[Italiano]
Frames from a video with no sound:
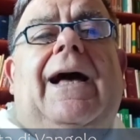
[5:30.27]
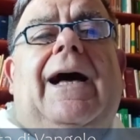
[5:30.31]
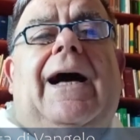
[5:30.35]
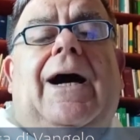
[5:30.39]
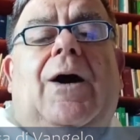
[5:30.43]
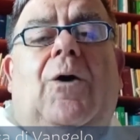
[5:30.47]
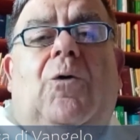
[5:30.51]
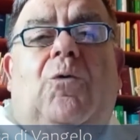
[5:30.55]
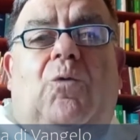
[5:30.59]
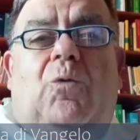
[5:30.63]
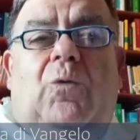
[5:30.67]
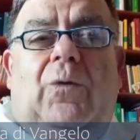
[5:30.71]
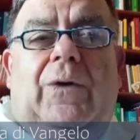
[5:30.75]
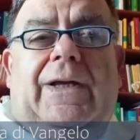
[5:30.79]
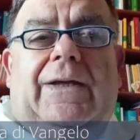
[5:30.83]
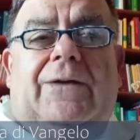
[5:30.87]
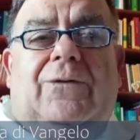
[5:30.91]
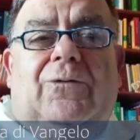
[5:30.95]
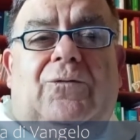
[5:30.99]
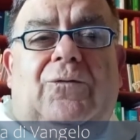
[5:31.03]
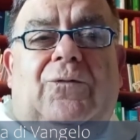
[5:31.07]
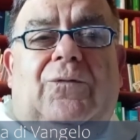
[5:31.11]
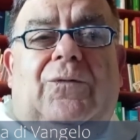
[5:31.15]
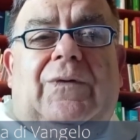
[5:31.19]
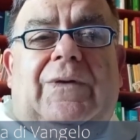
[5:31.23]
Auguri a
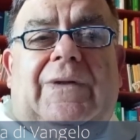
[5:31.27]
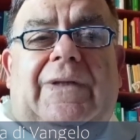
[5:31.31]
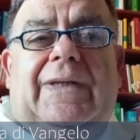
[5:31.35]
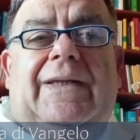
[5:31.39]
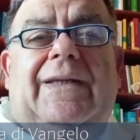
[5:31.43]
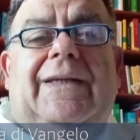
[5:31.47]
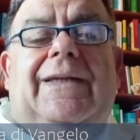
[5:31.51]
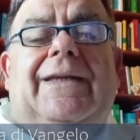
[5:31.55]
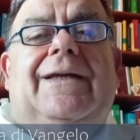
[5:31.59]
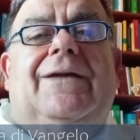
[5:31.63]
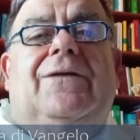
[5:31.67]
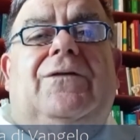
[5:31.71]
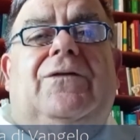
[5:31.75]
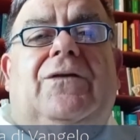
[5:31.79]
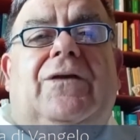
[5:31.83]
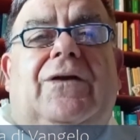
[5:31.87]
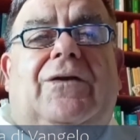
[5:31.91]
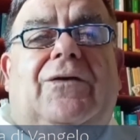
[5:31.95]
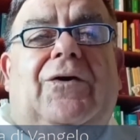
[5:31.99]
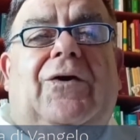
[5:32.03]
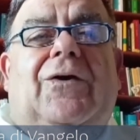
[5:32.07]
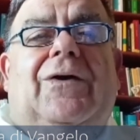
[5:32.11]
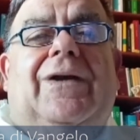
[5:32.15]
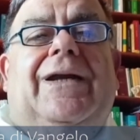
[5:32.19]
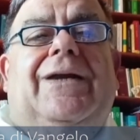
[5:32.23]
tutti, il
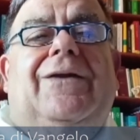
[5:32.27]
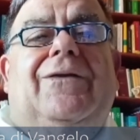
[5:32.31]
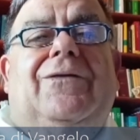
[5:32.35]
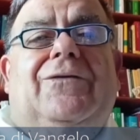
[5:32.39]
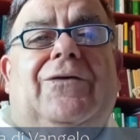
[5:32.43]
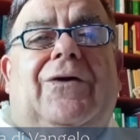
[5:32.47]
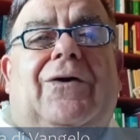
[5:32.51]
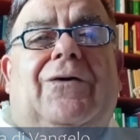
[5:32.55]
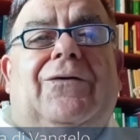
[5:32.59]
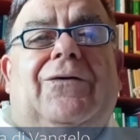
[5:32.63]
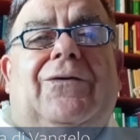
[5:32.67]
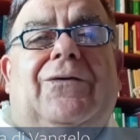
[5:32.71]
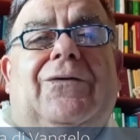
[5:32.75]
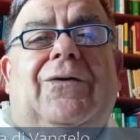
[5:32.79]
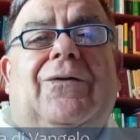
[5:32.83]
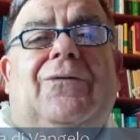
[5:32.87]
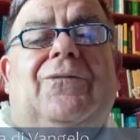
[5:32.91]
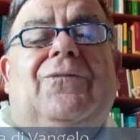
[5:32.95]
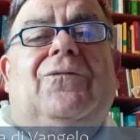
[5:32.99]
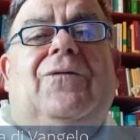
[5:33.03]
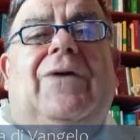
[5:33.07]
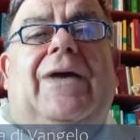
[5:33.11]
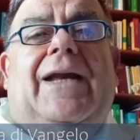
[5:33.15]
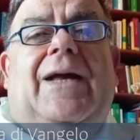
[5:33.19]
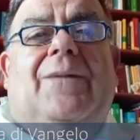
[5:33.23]
Signore risorto,
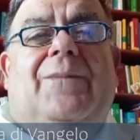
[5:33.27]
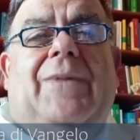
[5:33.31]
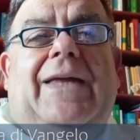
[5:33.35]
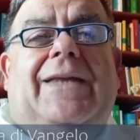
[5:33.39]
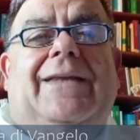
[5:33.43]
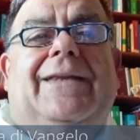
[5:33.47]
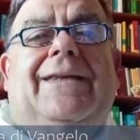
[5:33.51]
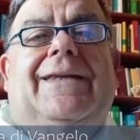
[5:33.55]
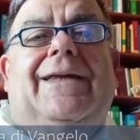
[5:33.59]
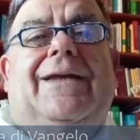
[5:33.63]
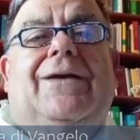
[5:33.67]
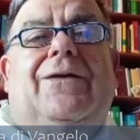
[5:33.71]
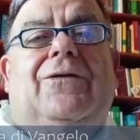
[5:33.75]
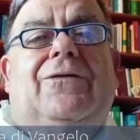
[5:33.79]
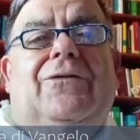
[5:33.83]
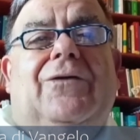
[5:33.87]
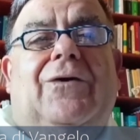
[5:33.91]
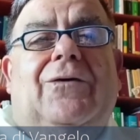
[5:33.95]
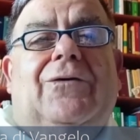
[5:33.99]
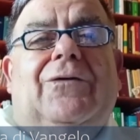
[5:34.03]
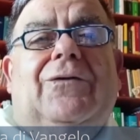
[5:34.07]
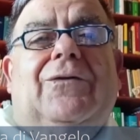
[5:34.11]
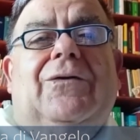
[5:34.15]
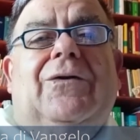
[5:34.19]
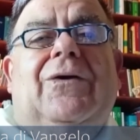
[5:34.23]
veramente
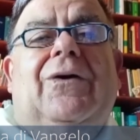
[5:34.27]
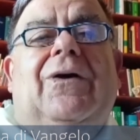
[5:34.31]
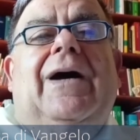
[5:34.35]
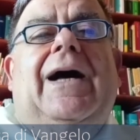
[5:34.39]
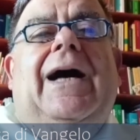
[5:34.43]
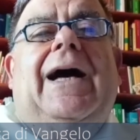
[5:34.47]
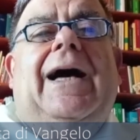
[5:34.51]
risorto.